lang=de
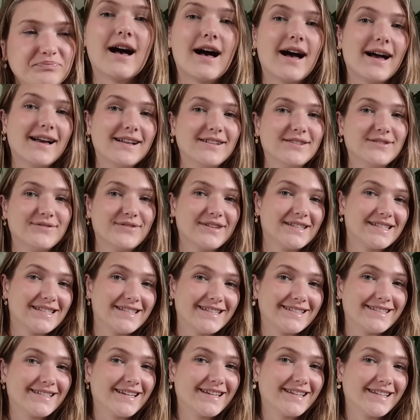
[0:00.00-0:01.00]
Also, was ich
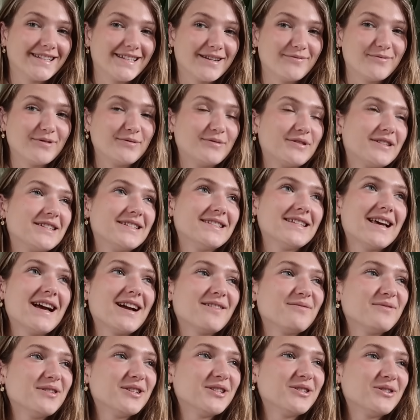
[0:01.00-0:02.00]
jetzt eigentlich damit
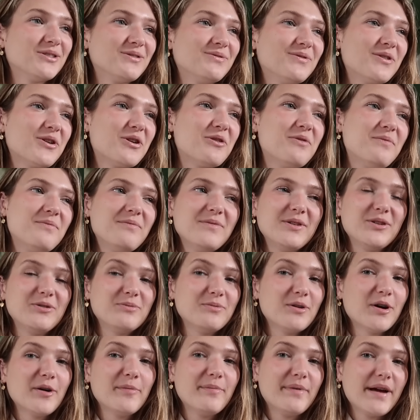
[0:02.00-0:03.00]
sagen möchte und warum ich
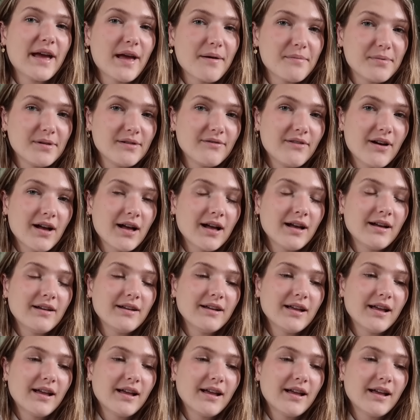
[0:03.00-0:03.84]
überhaupt bei Apple war,